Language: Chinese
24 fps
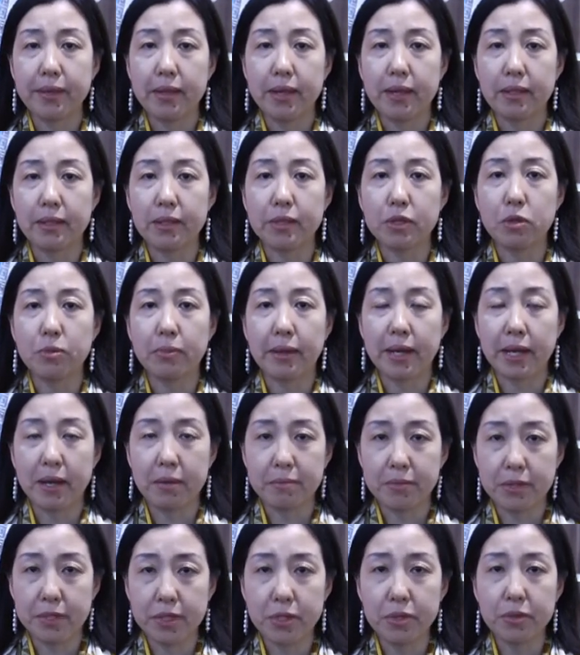能够把他们
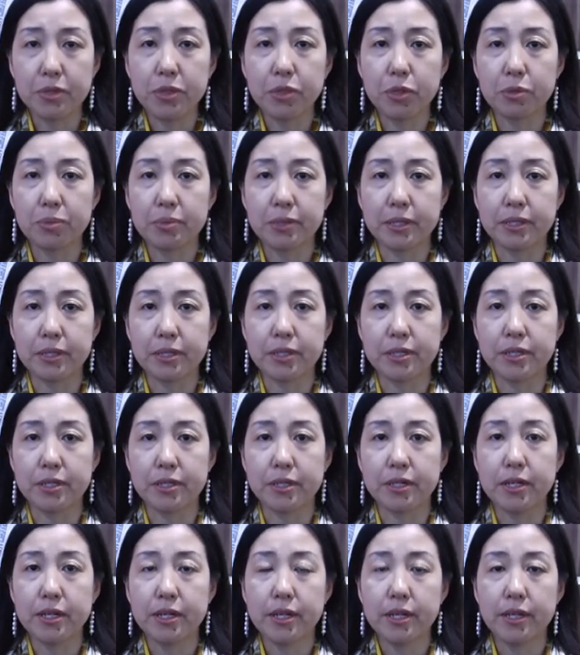的优秀品质
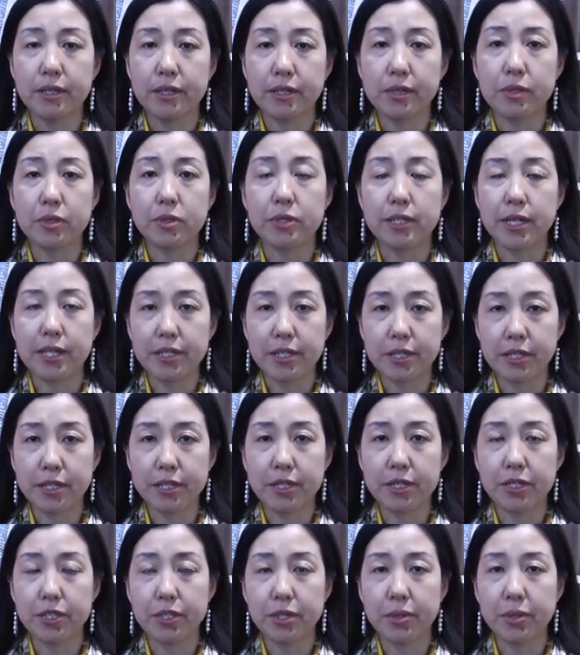能够展示给
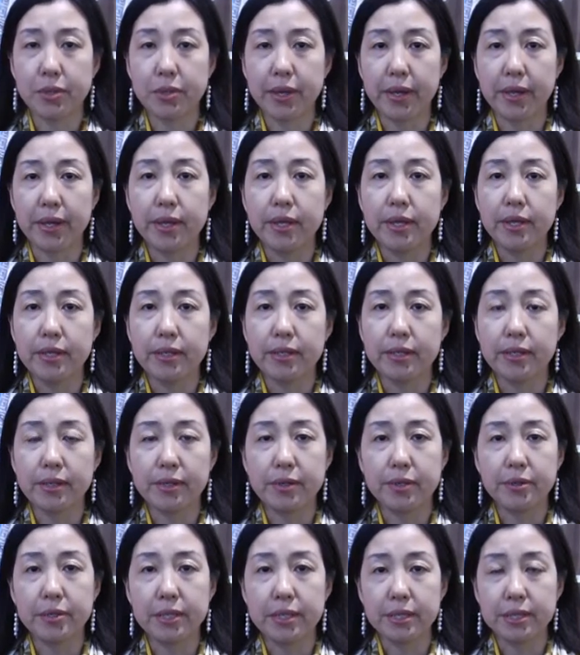社会，能
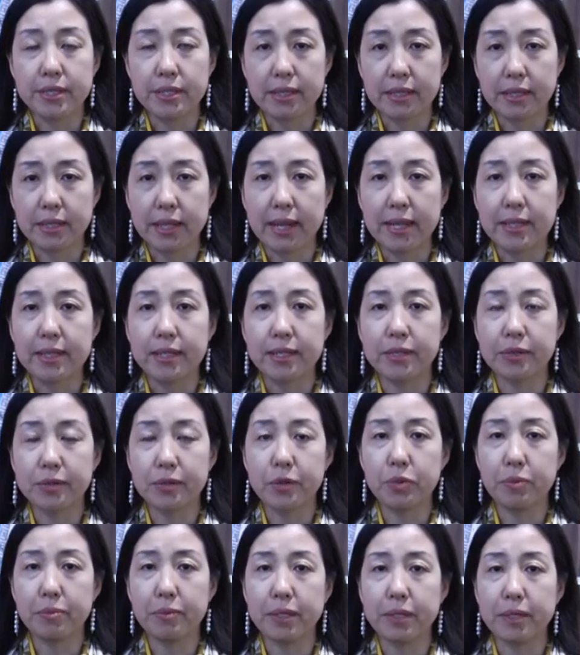够引起大家的
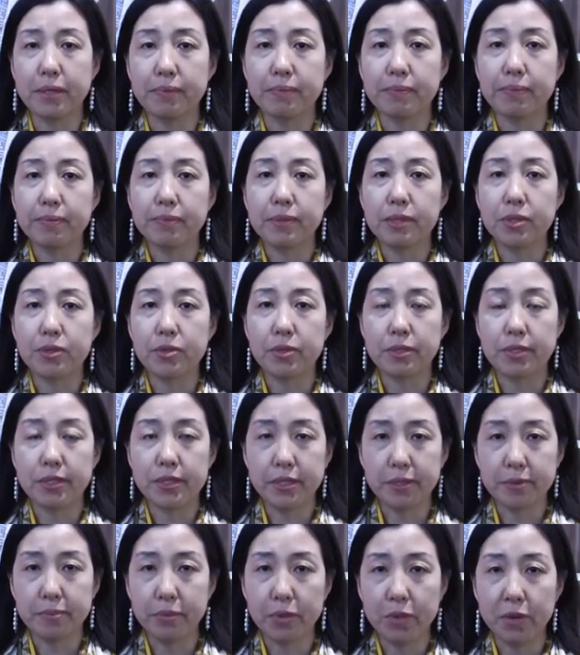共鸣，做
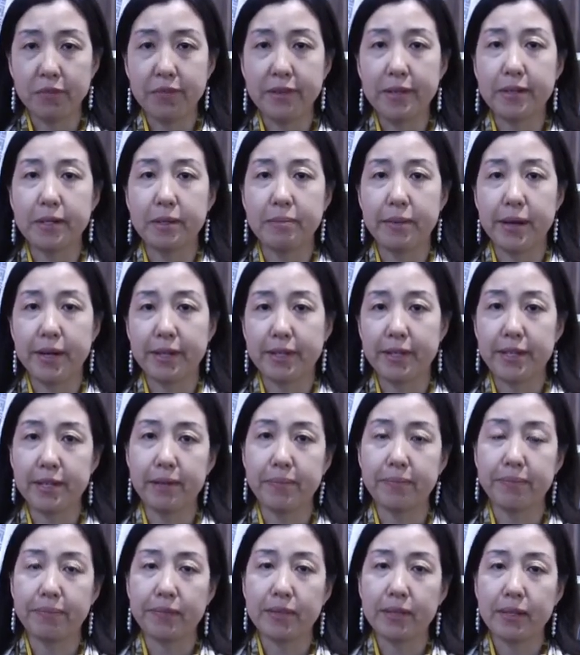成模范的榜样。
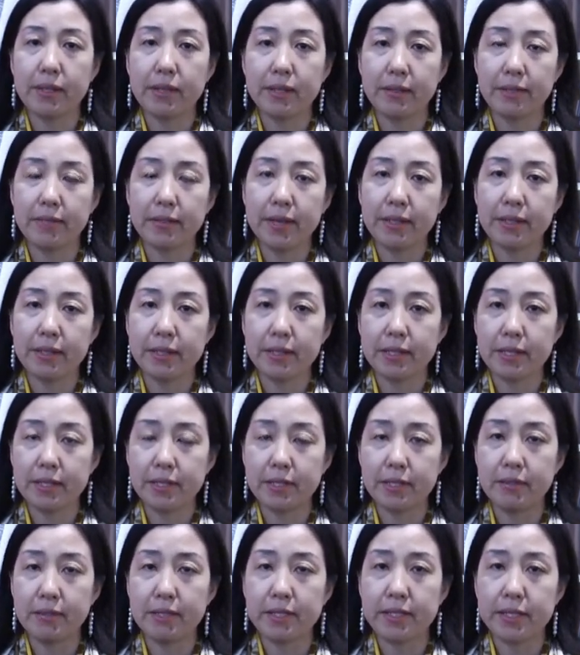另外呢，也
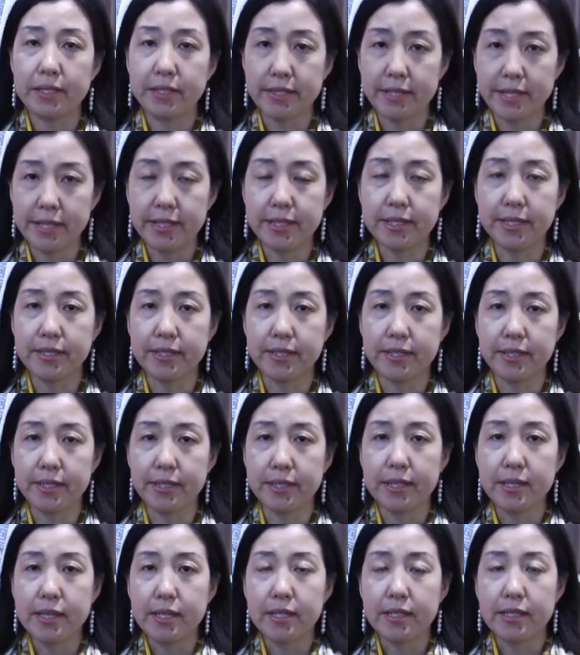希望这样年轻人
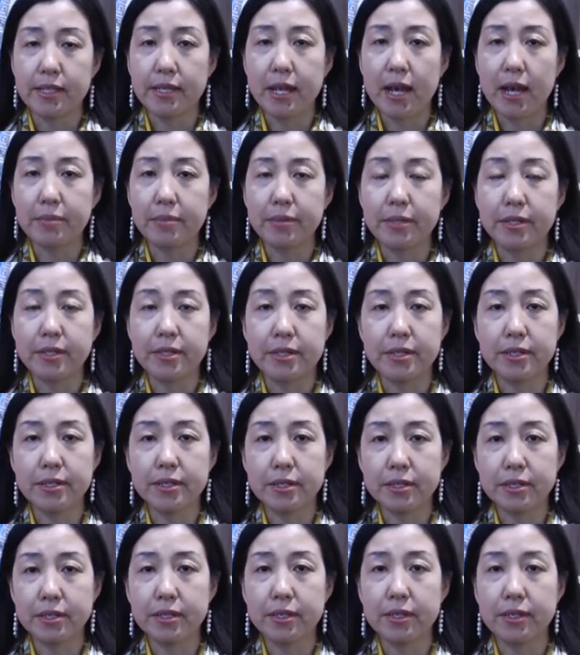在他们的人
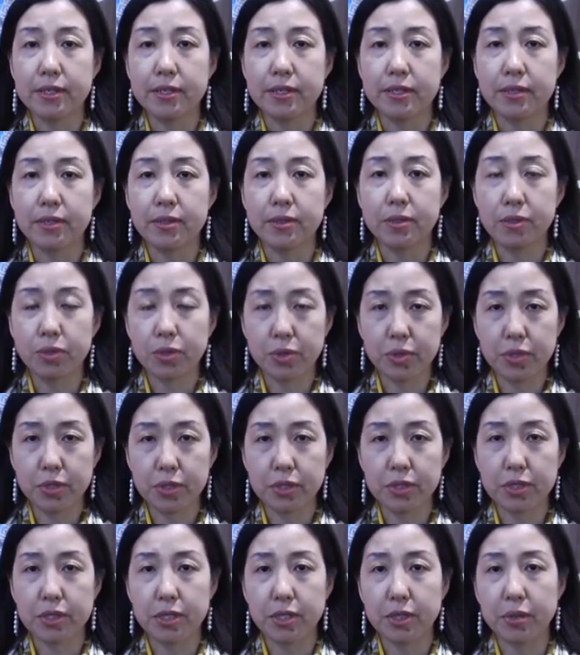生的初始
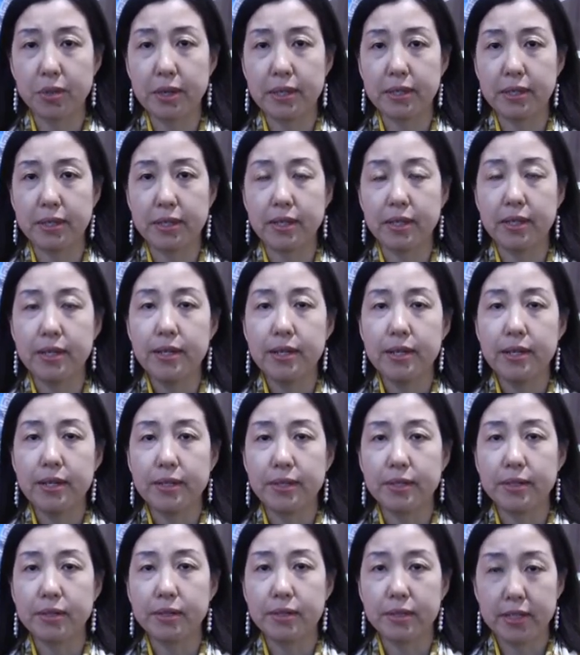阶段呢，
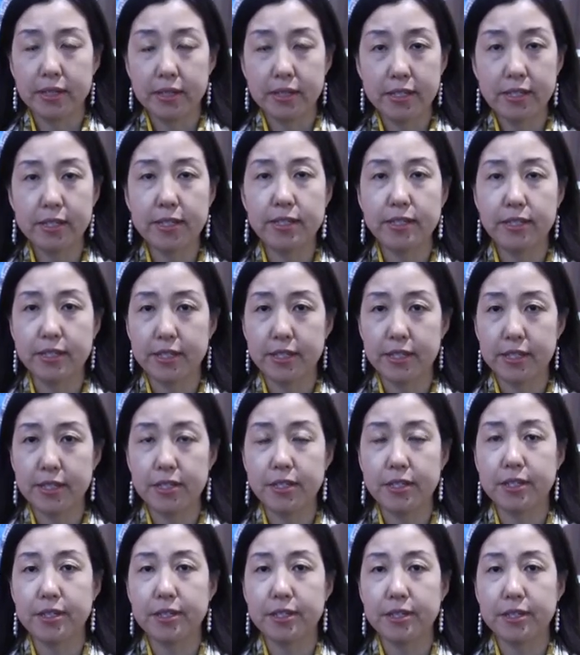能够得到各界的
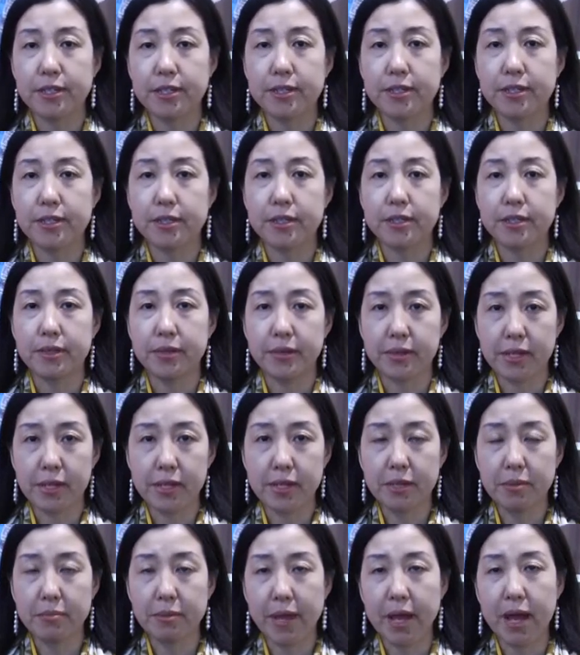支持，有一个
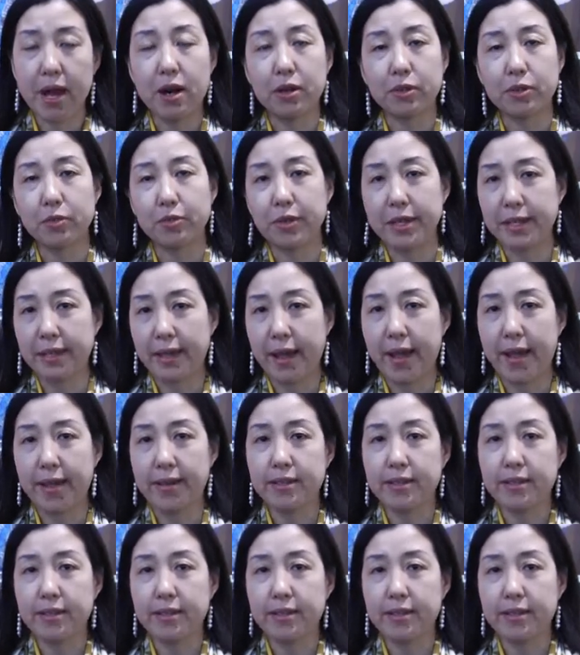更美好的未来。